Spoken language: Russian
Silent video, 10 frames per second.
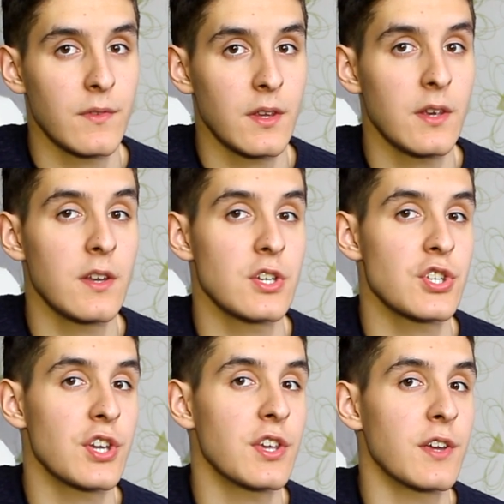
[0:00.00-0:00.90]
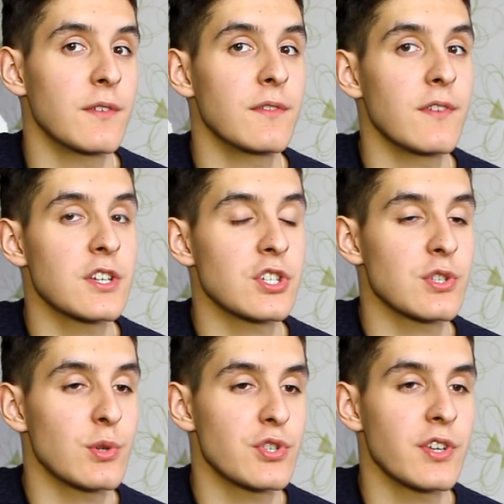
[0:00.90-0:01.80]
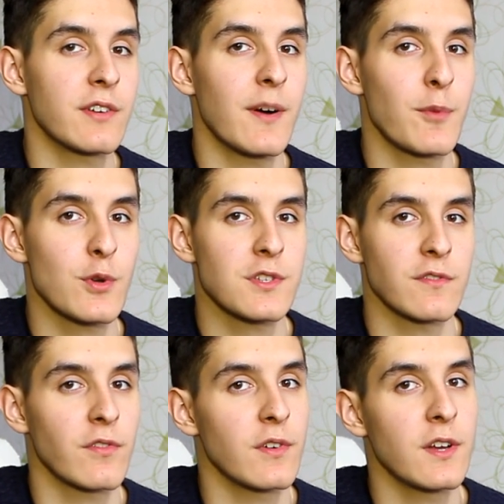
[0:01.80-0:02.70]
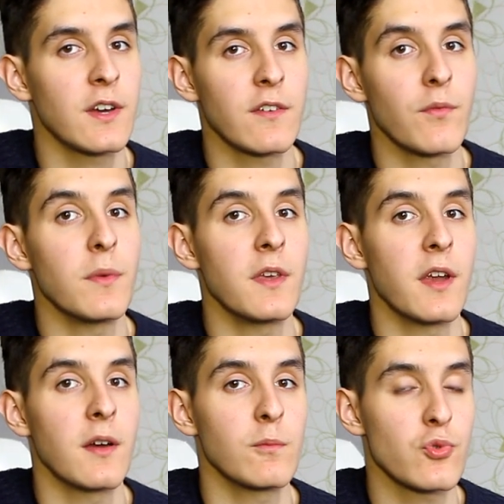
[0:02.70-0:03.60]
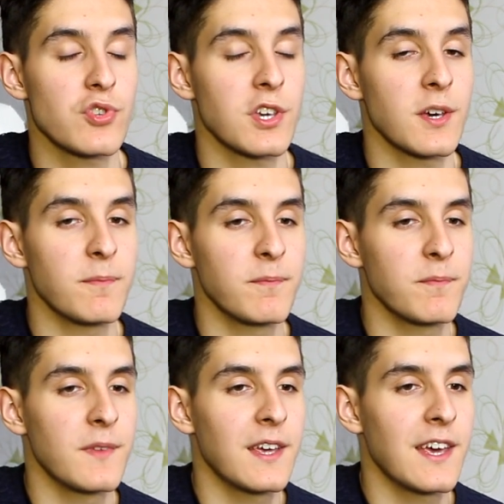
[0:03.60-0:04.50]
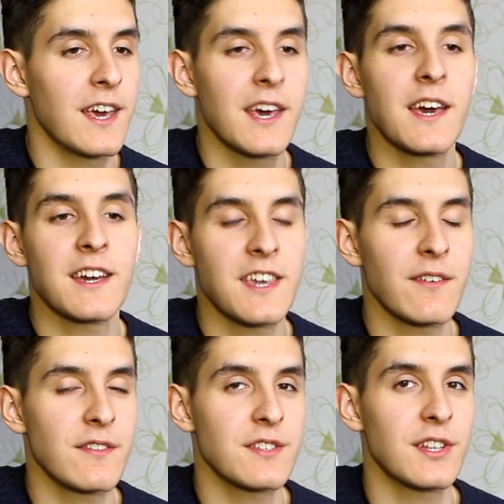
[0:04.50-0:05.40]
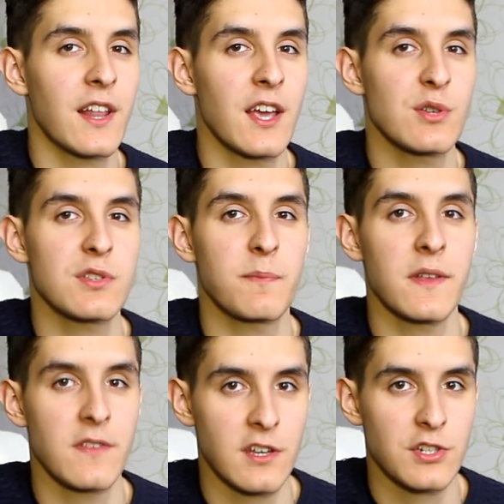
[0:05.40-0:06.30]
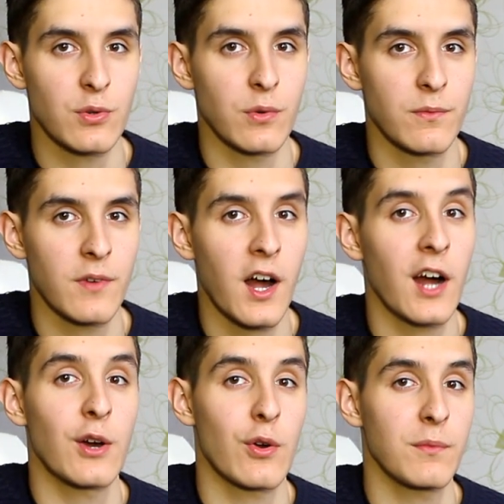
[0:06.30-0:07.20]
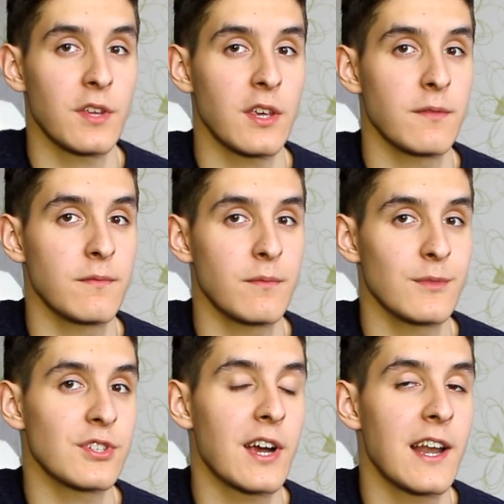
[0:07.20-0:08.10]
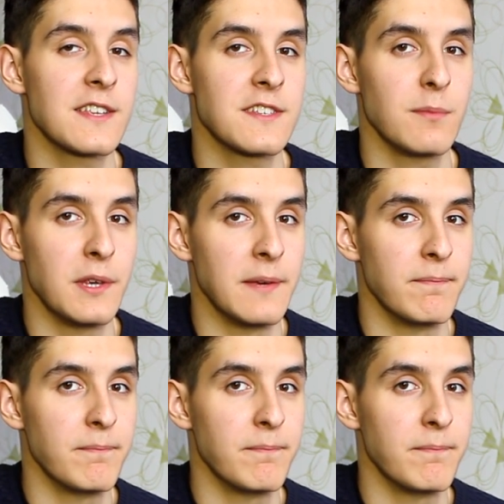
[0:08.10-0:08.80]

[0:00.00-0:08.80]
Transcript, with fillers: и решения ваших сложных вопросов в мире музыки, где вы всегда найдете поддержку огромной музыкальной семьи.